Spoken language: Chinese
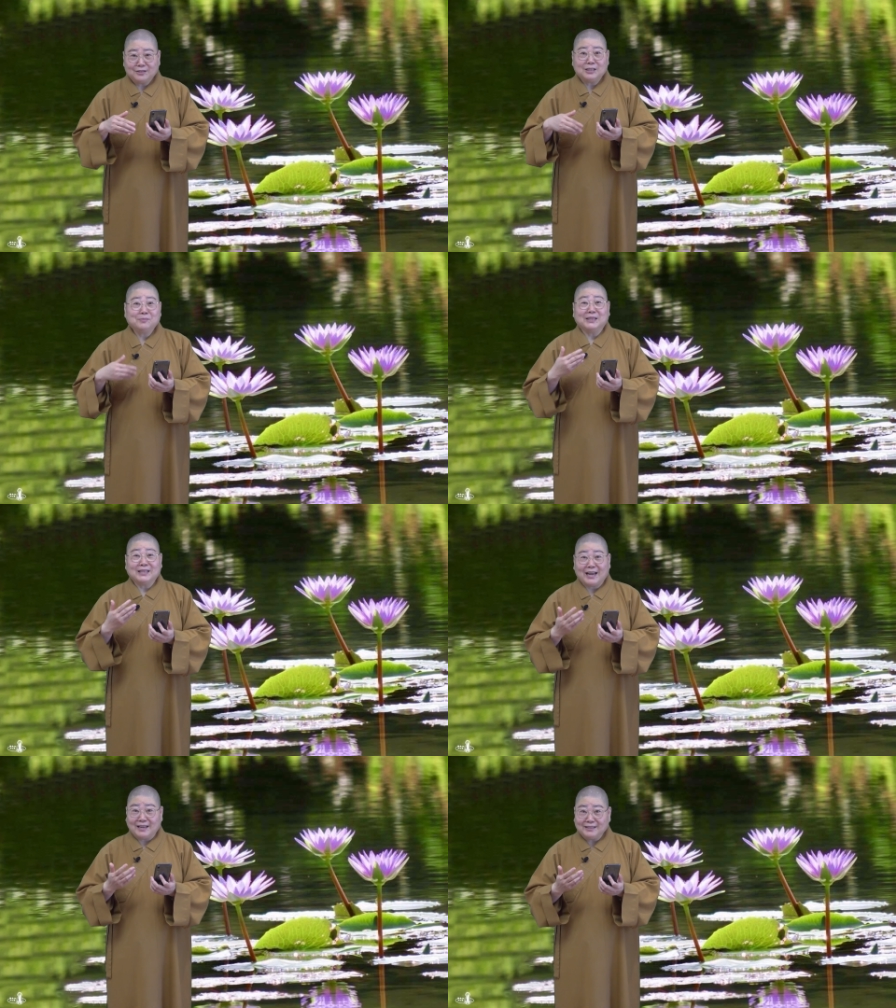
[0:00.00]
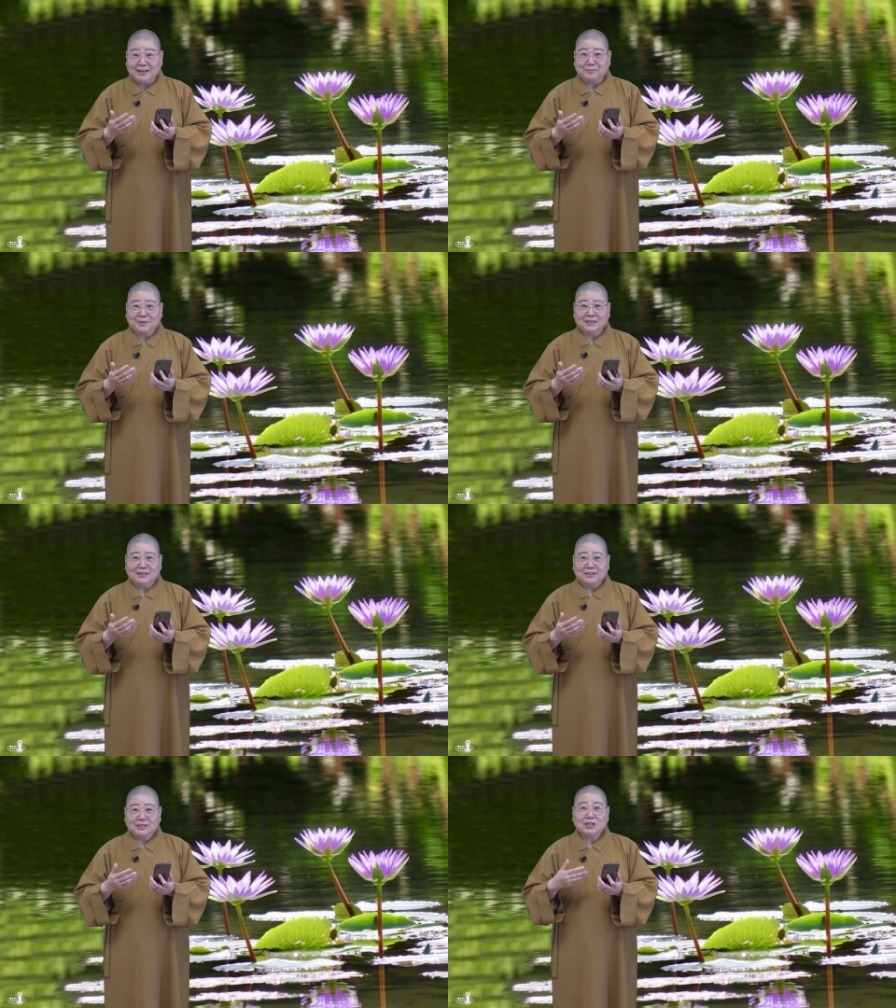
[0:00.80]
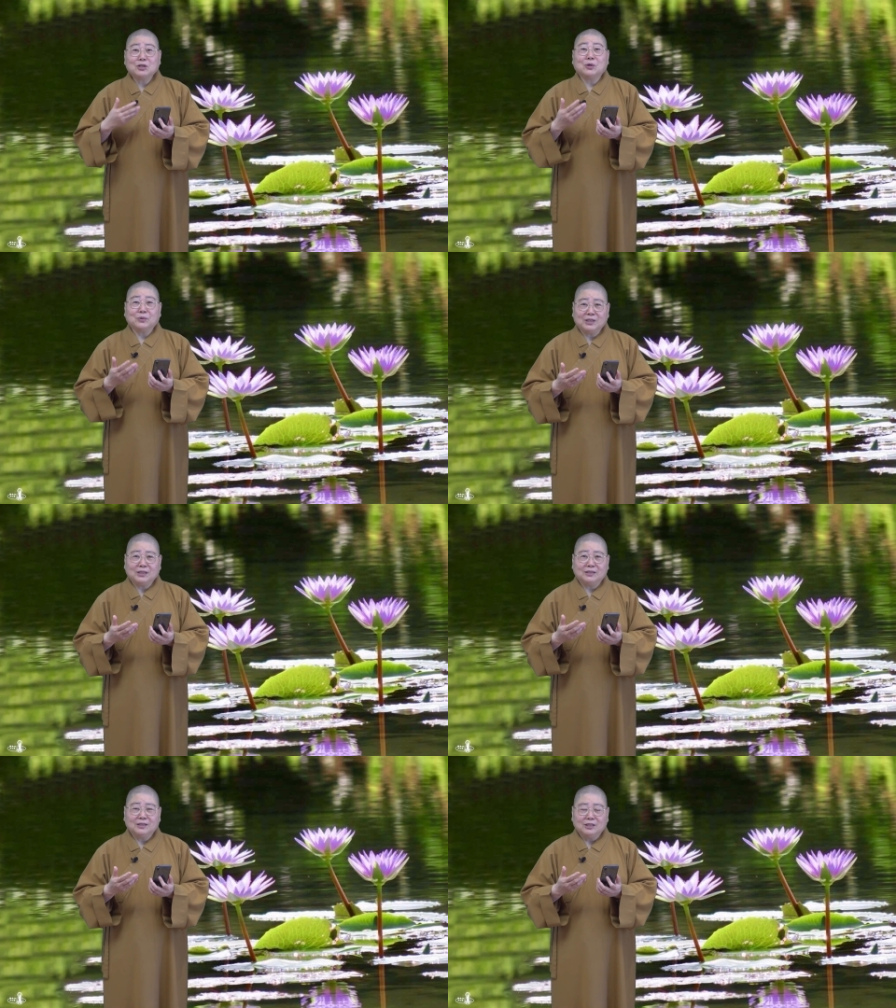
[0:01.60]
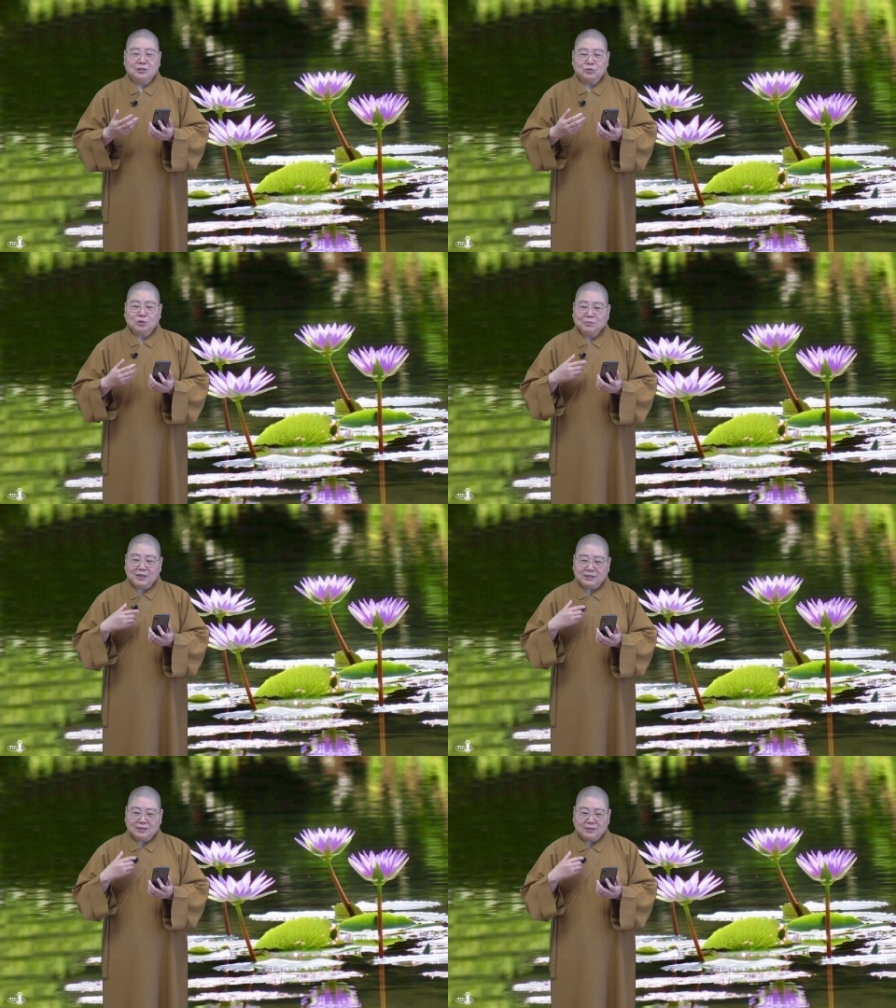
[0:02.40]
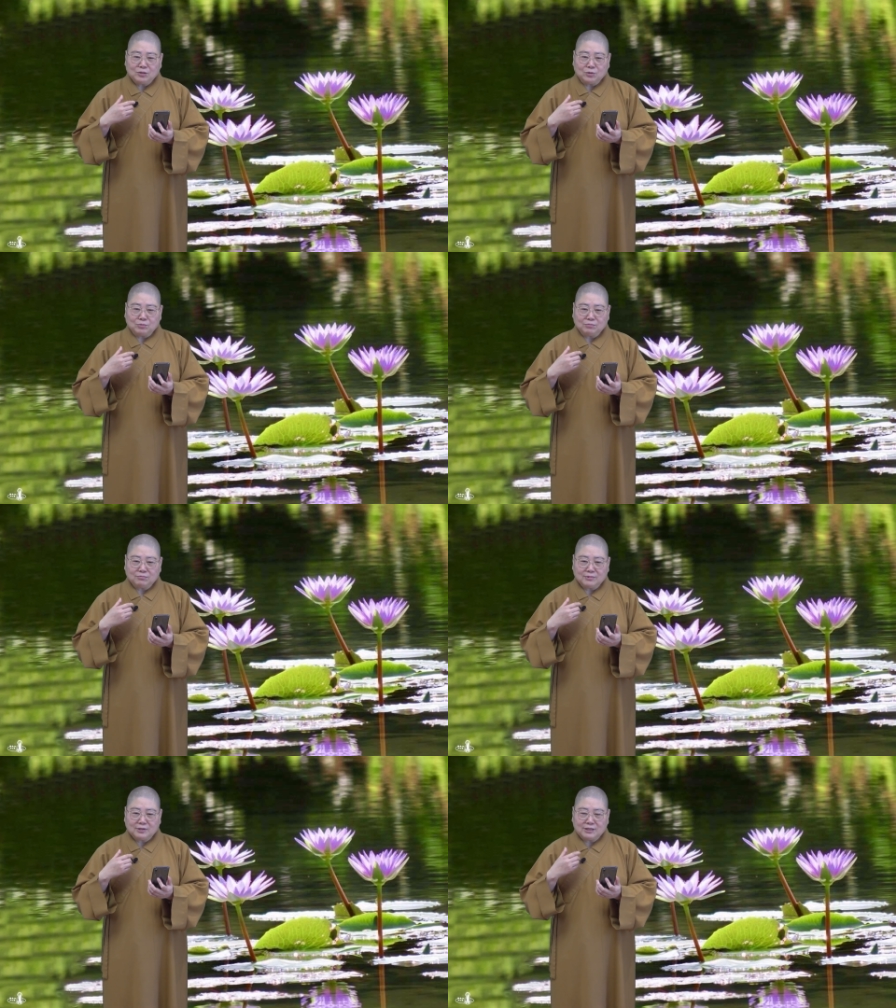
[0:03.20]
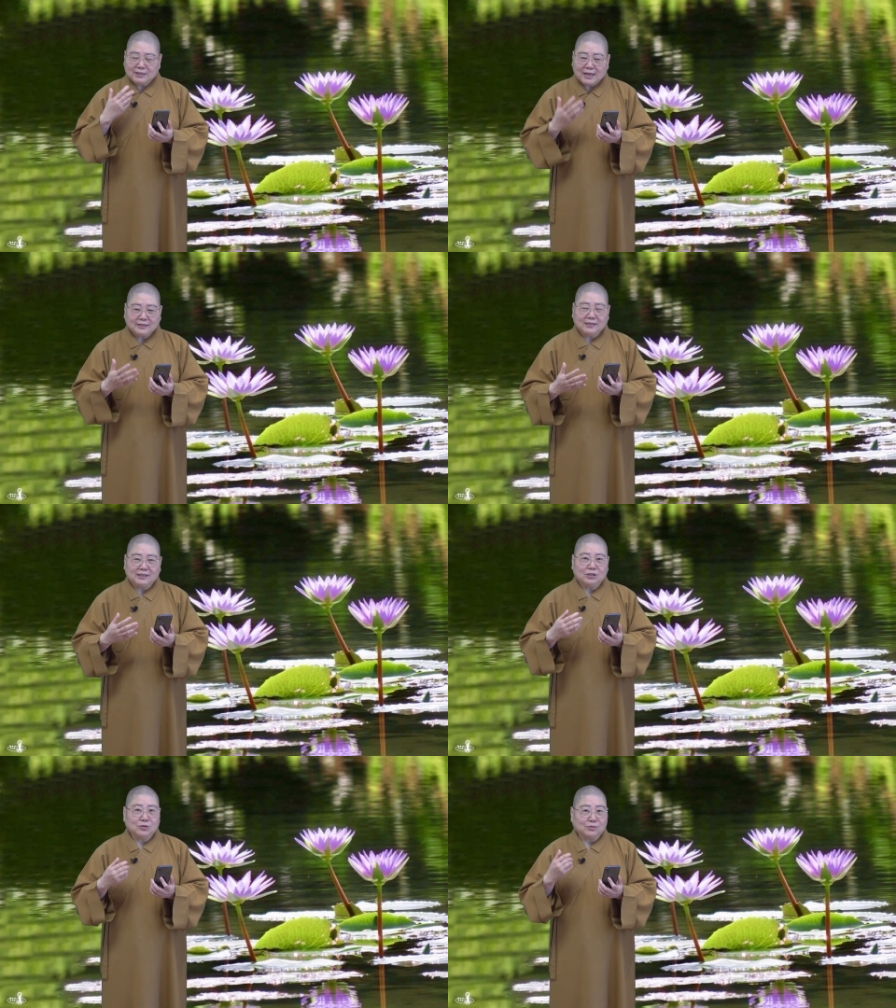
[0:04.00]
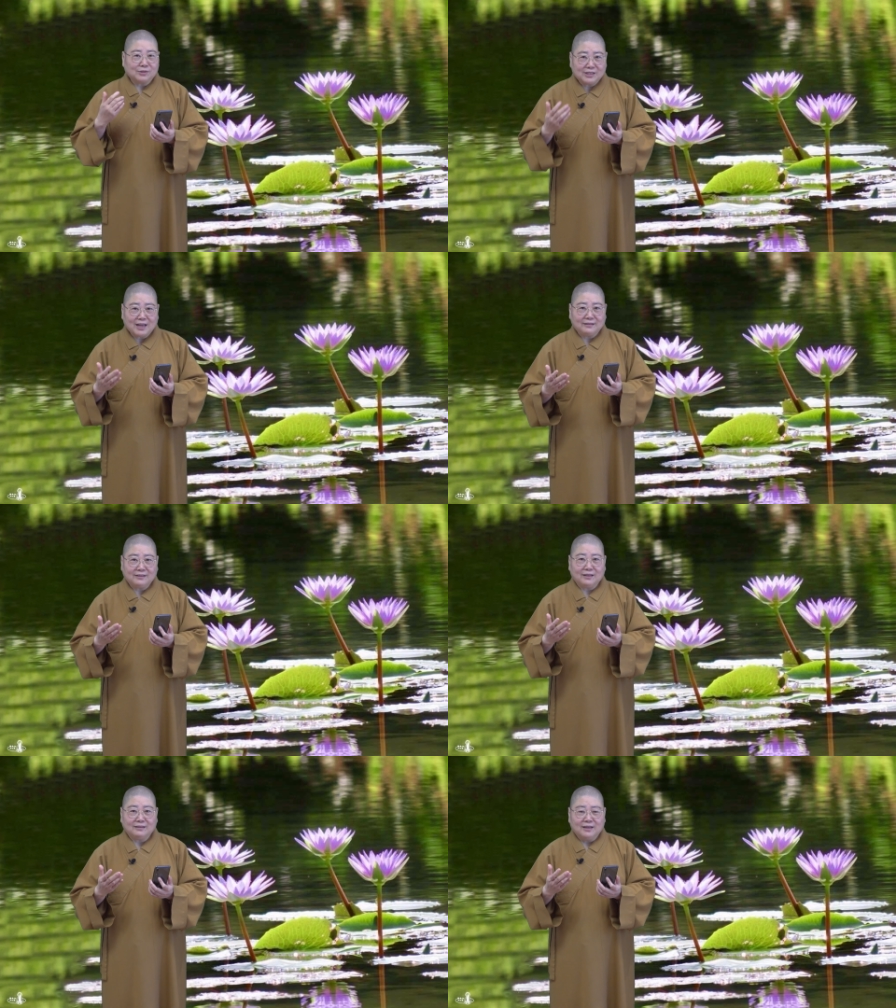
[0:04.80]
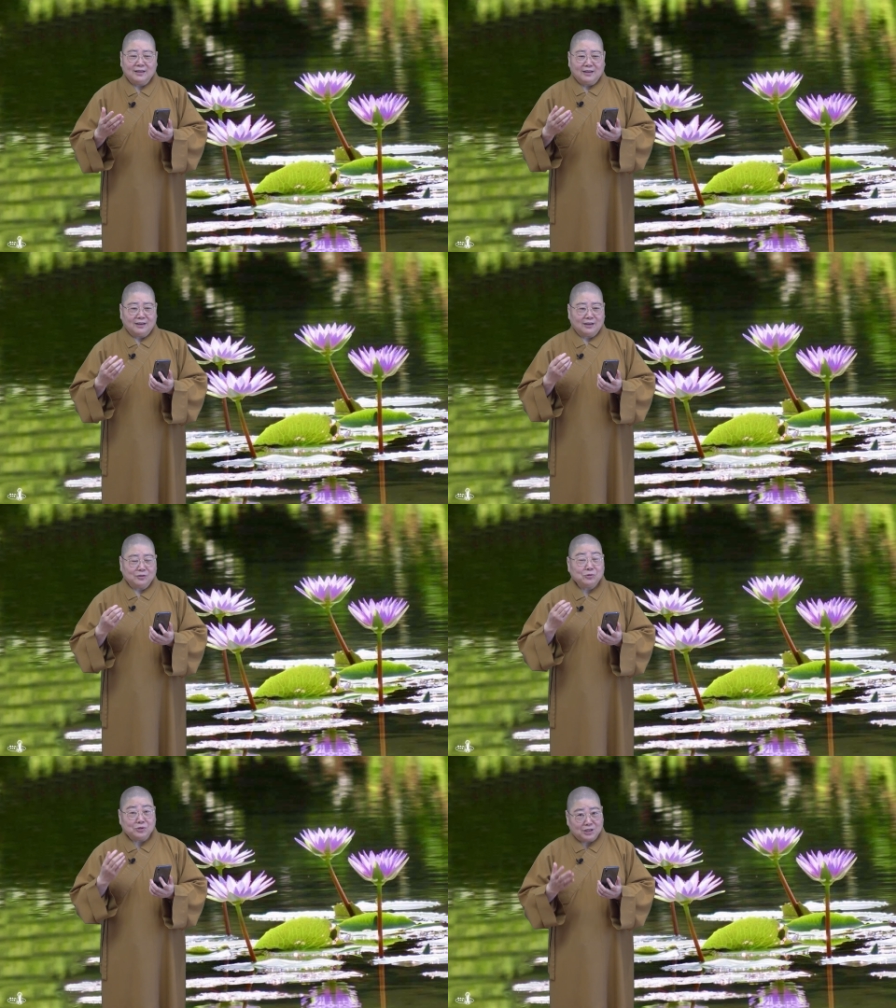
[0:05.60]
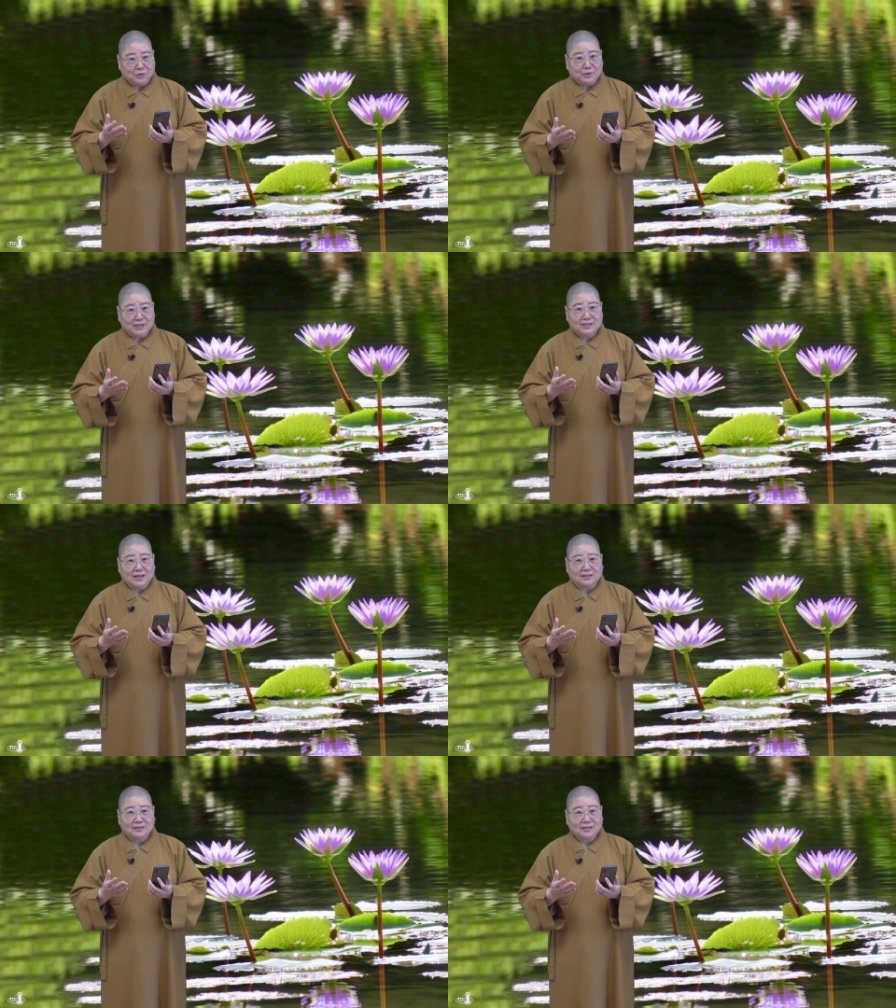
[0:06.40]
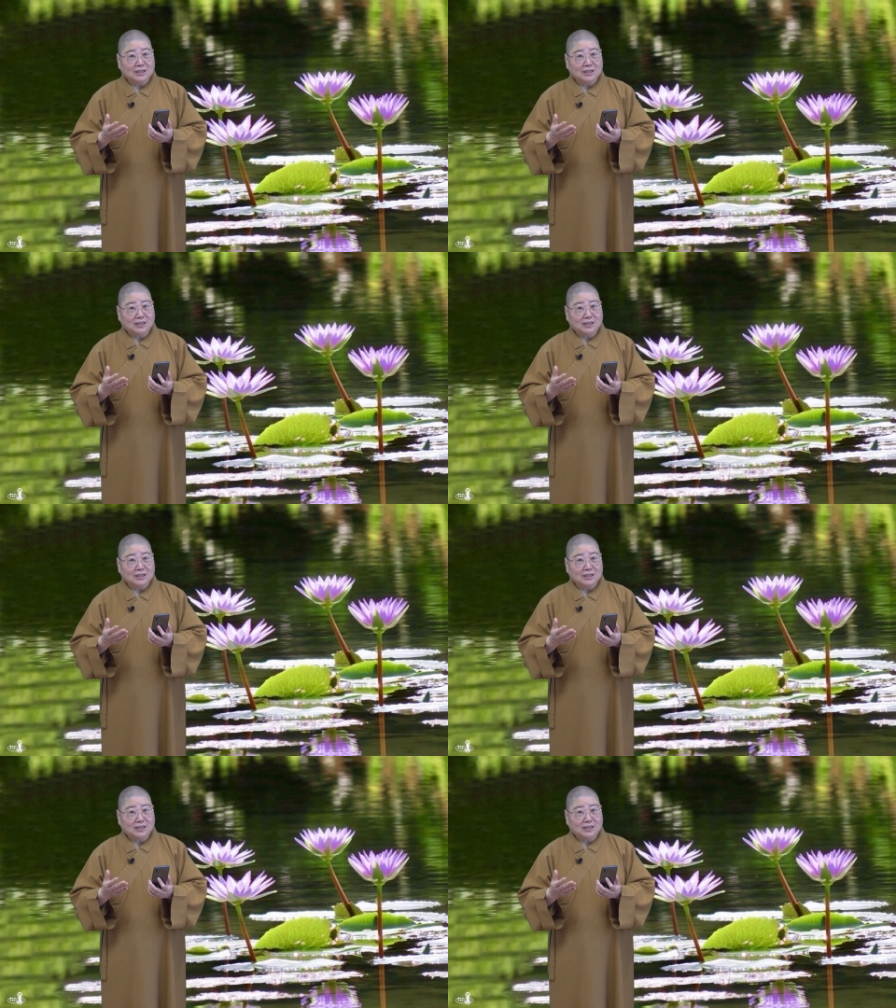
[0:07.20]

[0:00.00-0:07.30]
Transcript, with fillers: 基本的涵养嘛。身口意充满了一种善意、一种善念啊，与人为善，